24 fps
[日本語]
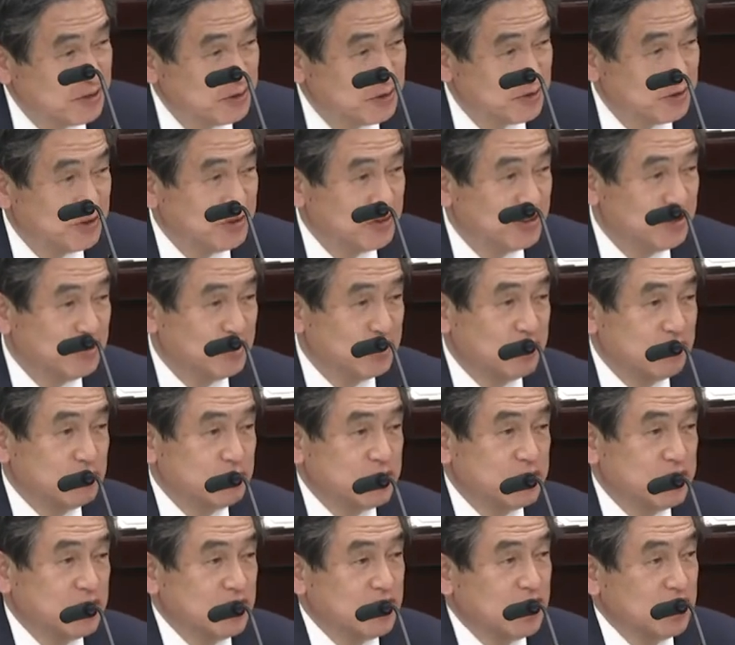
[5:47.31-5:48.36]
この安倍
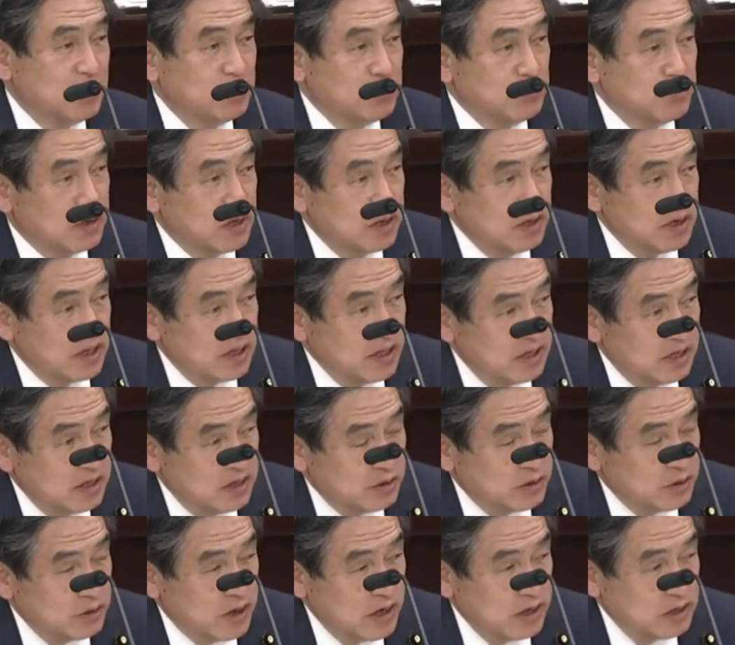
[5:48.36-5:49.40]
政権における
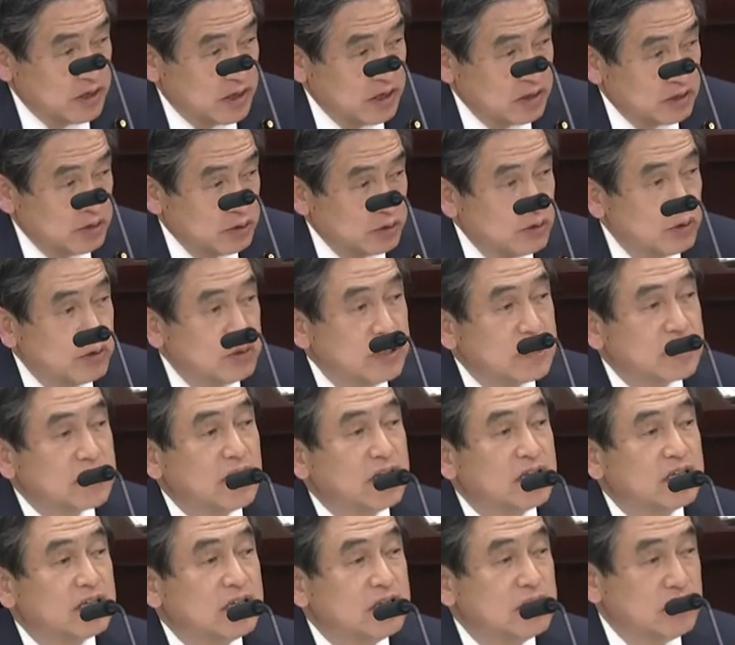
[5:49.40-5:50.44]
エネルギー特会の活用、特に
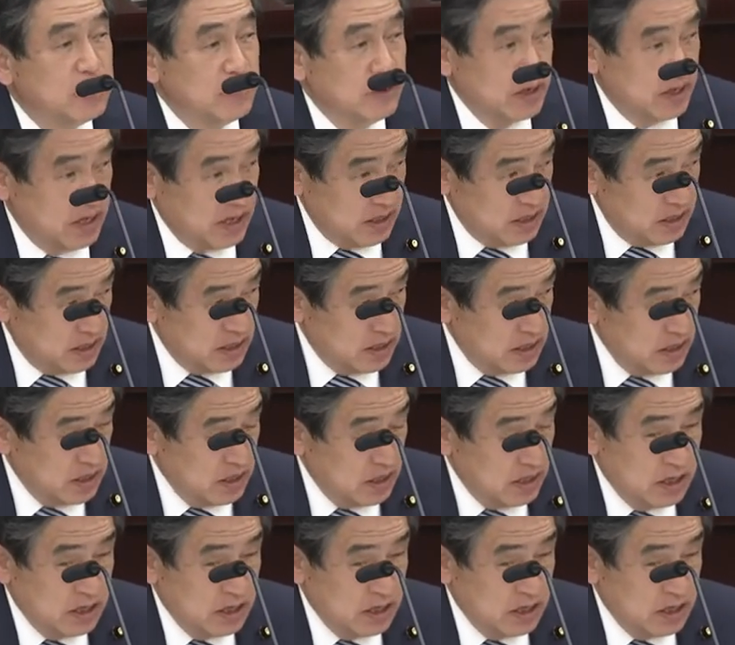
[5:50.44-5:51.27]
最近ではやはり、